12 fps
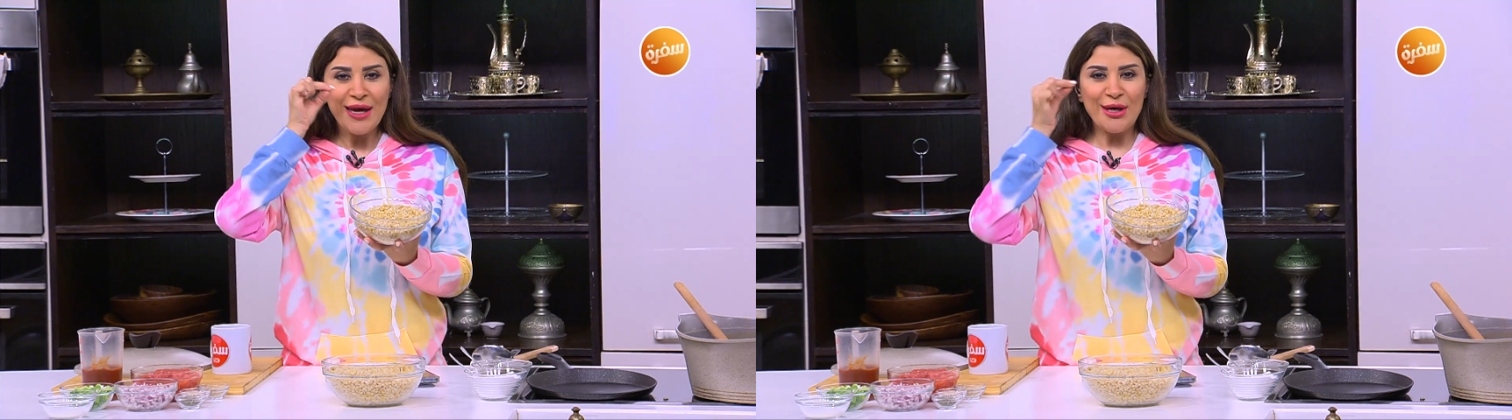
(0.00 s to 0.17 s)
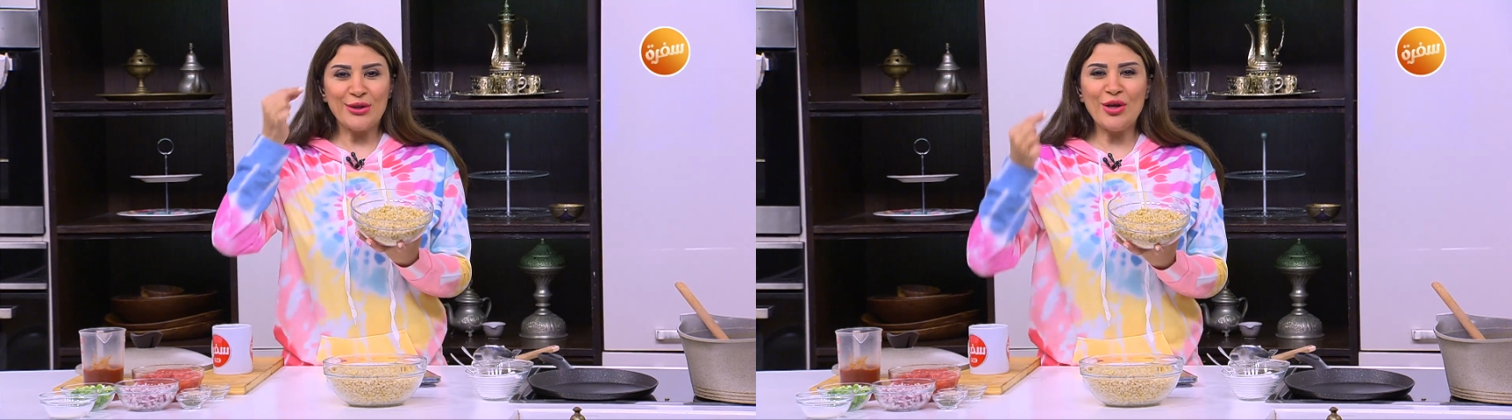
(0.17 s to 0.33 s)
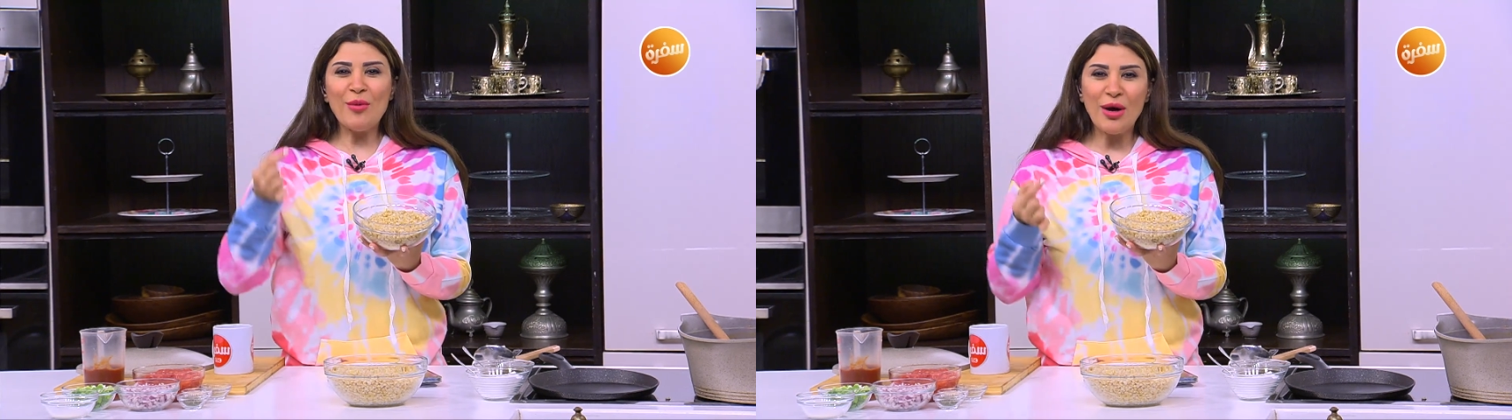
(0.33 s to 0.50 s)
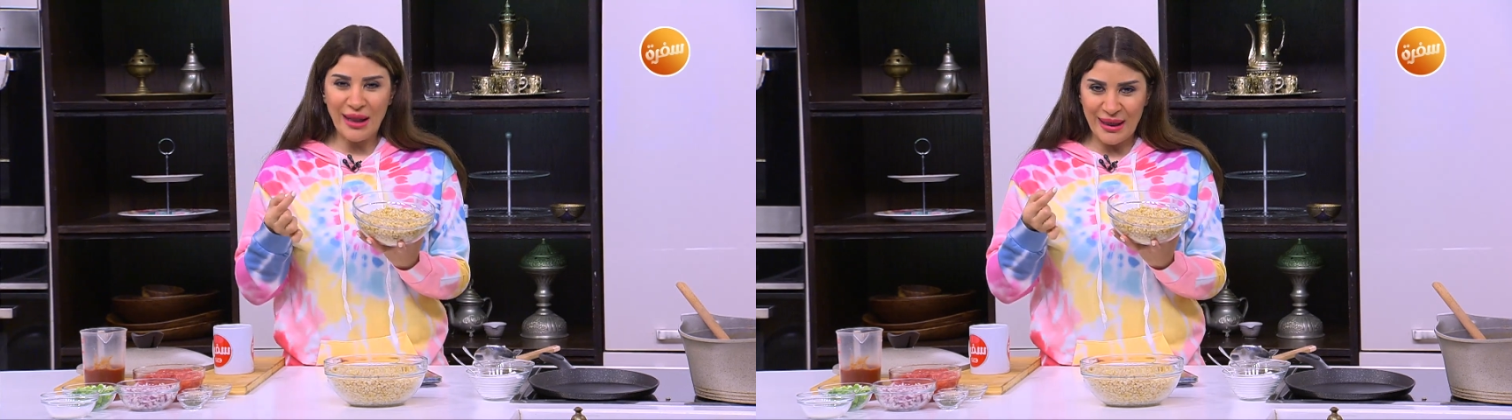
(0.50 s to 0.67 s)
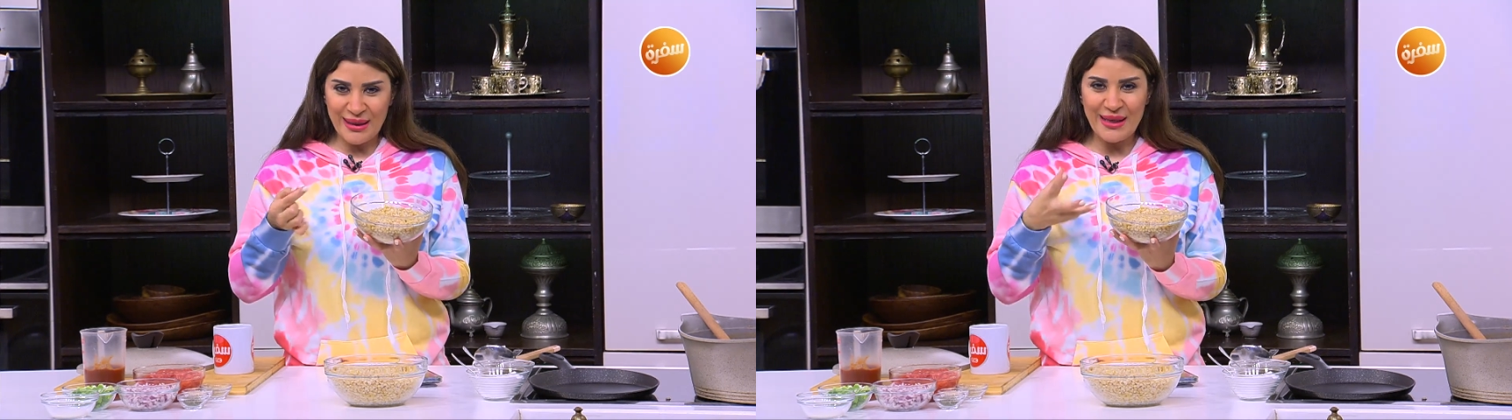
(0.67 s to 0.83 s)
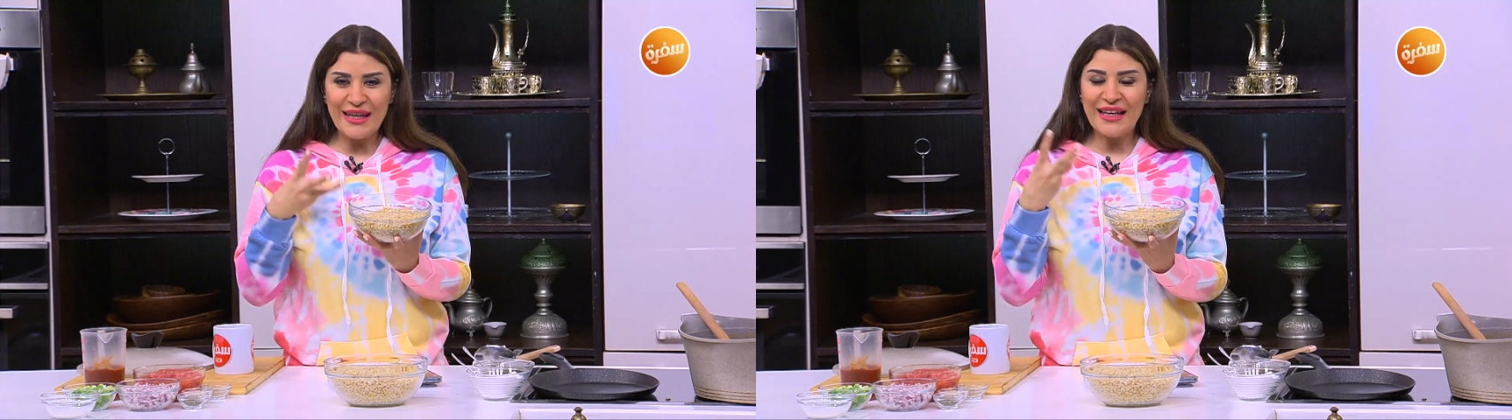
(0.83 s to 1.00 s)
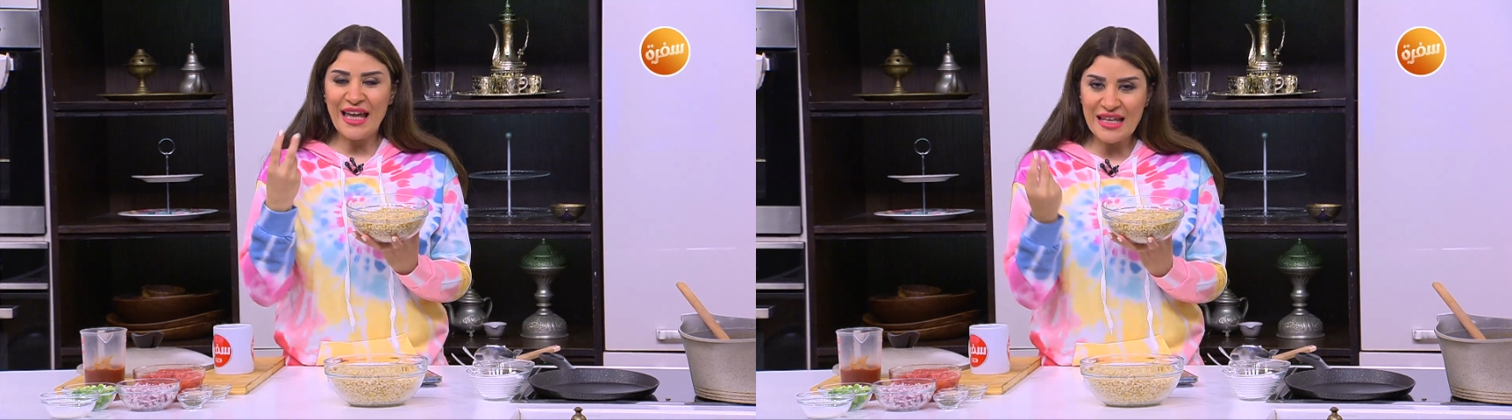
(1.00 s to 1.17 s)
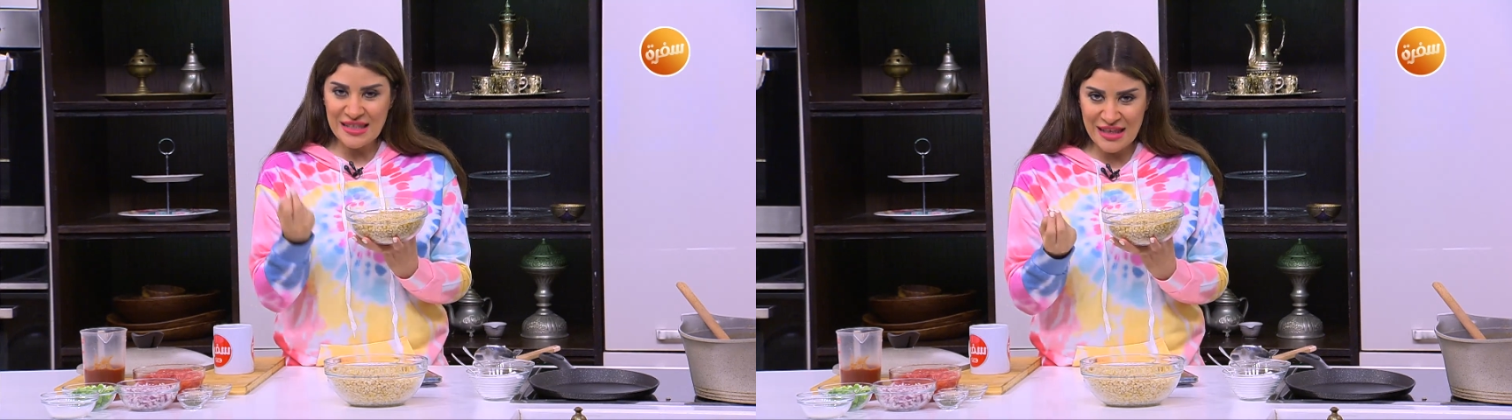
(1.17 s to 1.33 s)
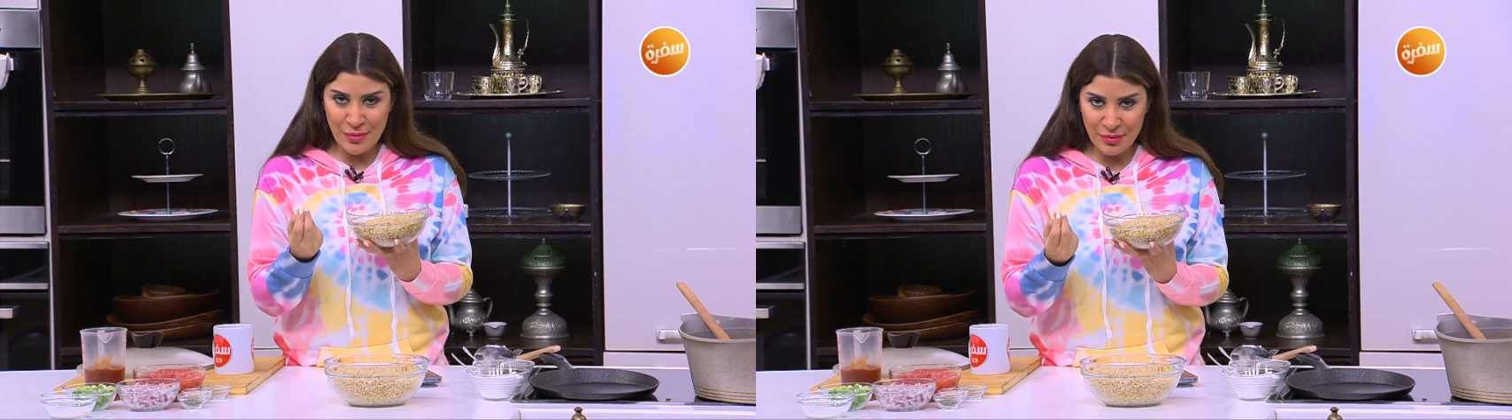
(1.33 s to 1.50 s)
الطبقة الخارجية
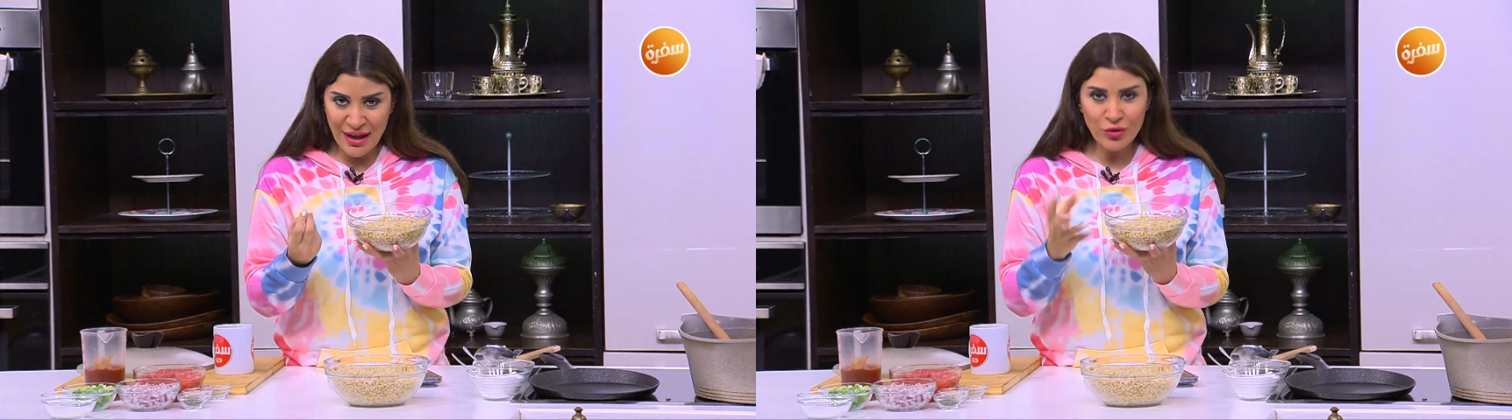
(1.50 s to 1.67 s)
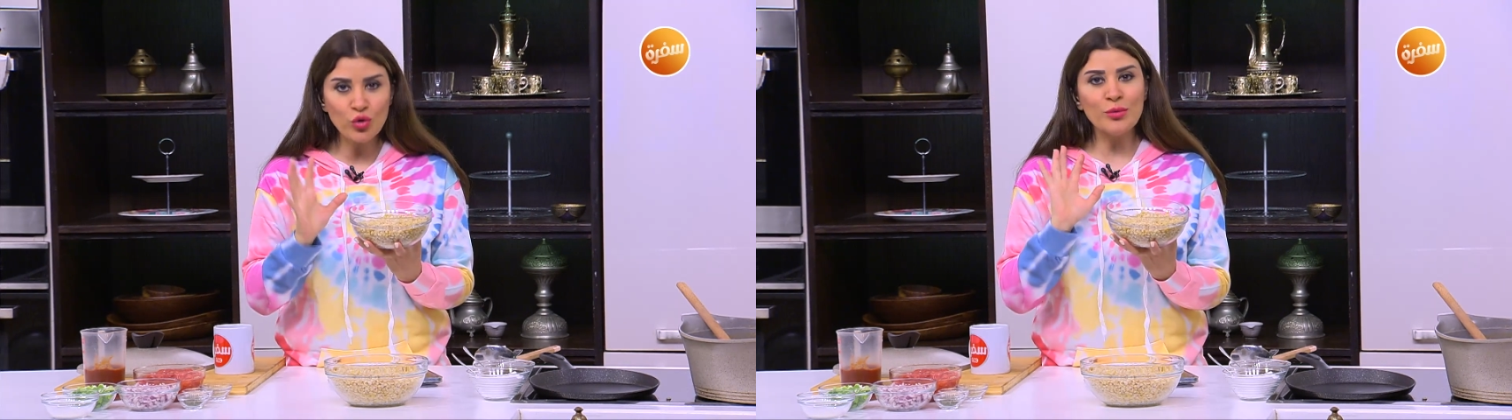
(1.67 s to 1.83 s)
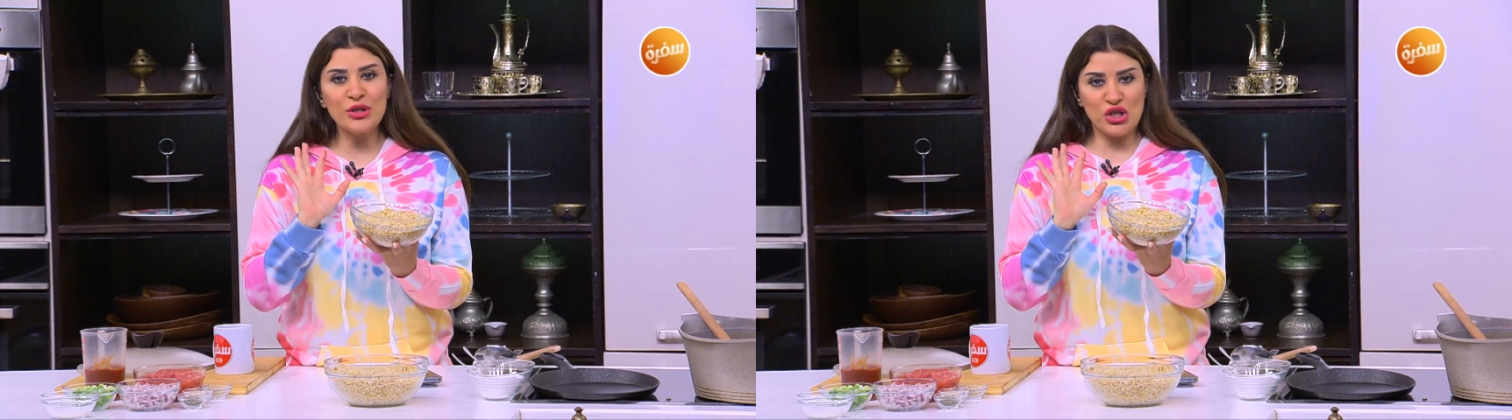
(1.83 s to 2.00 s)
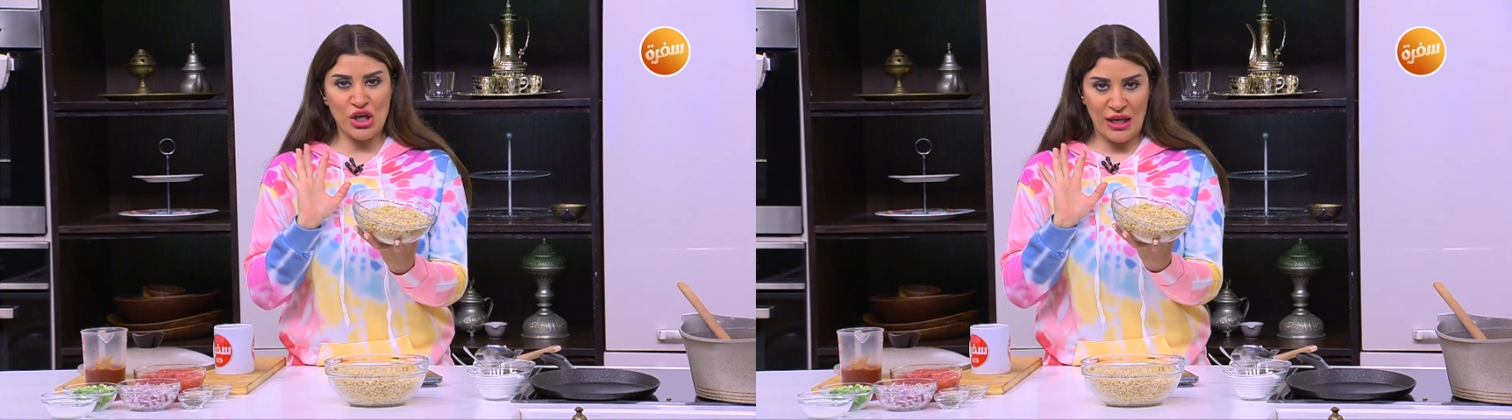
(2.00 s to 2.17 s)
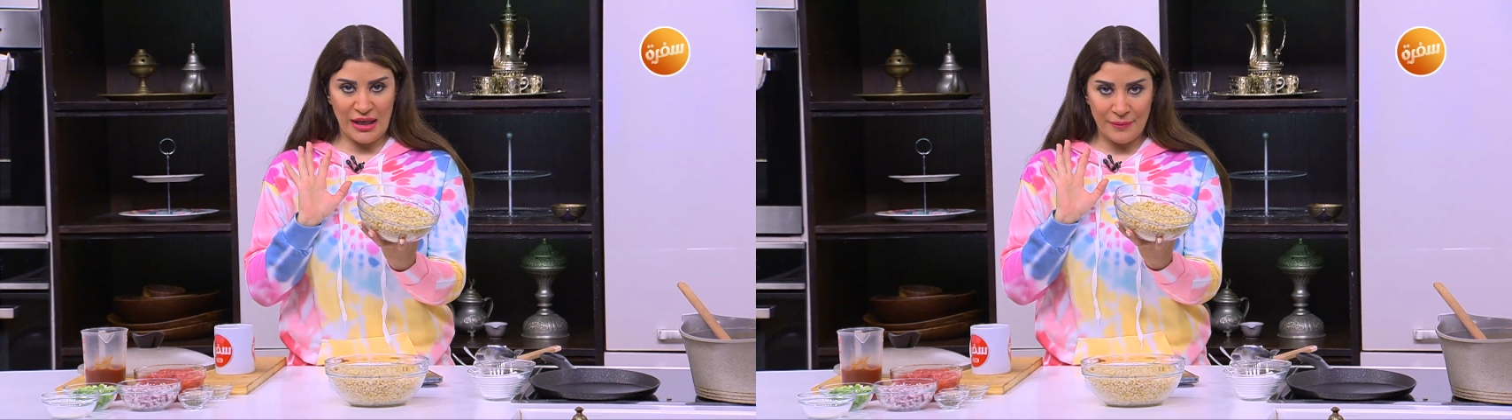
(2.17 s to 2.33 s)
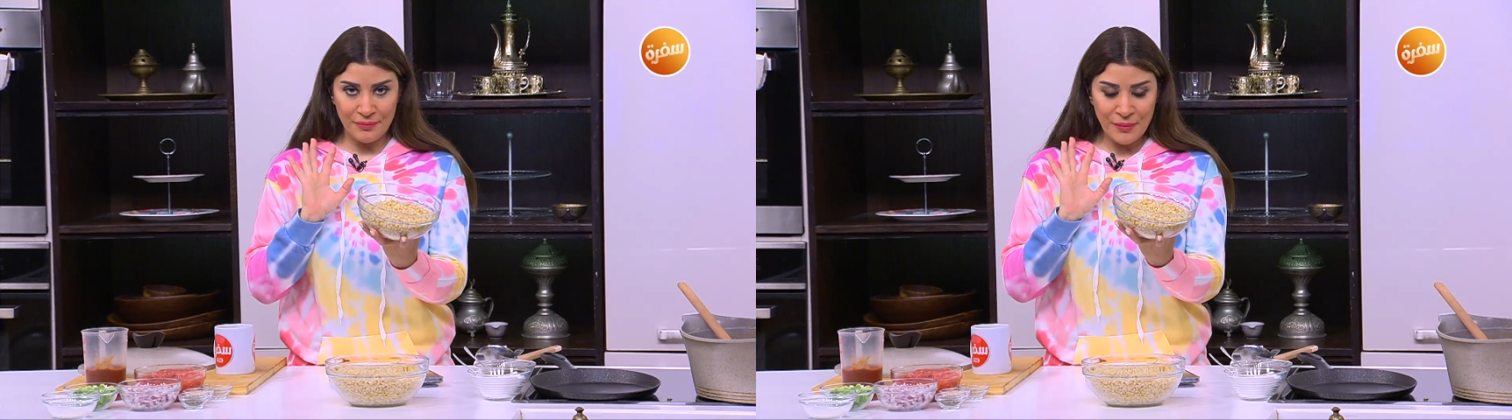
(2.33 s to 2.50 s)
القاسية بتاعته متشالة